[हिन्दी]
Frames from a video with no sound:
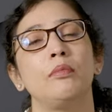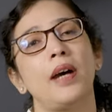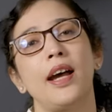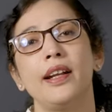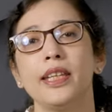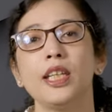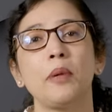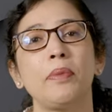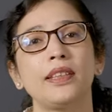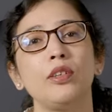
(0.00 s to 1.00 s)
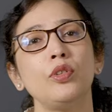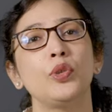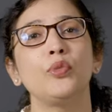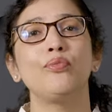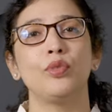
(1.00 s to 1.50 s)
बाहर नहीं आ पाता और
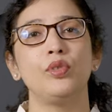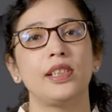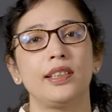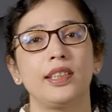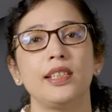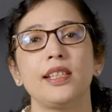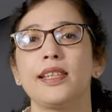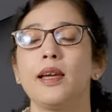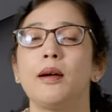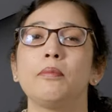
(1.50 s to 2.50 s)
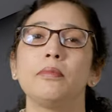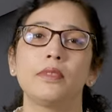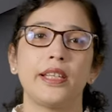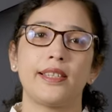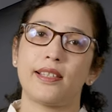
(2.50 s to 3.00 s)
ट्यूब फूल जाती है जिसे हम
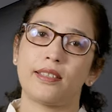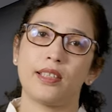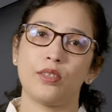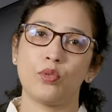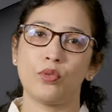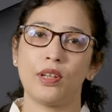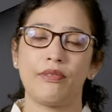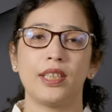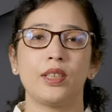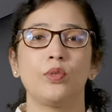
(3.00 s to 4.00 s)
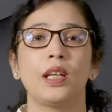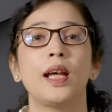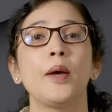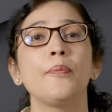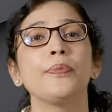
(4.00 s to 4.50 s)
देख सकते हैं सोनोग्राफी के द्वारा